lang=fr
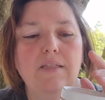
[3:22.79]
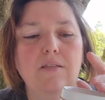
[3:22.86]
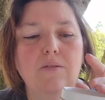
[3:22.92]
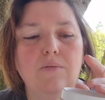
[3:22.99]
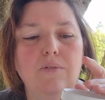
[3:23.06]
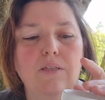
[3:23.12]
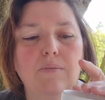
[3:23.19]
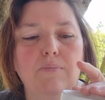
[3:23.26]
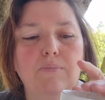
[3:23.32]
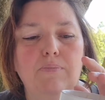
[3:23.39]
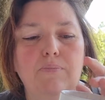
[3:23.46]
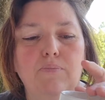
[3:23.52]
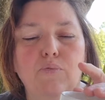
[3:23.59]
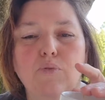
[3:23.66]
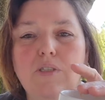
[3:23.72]
ce sont des
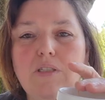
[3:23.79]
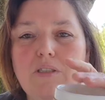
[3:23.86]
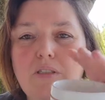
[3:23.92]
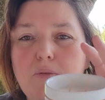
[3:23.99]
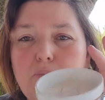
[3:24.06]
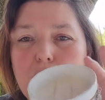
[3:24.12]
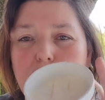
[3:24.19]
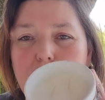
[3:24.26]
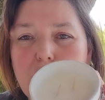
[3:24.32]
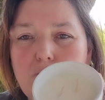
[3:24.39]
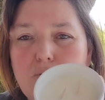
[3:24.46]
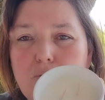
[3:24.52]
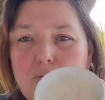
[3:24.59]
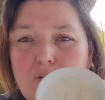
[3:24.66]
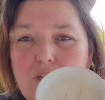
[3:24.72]
bougies 100%
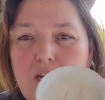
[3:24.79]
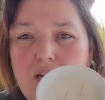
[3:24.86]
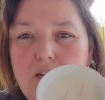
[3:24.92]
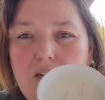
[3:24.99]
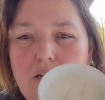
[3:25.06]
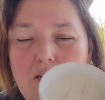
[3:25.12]
soja.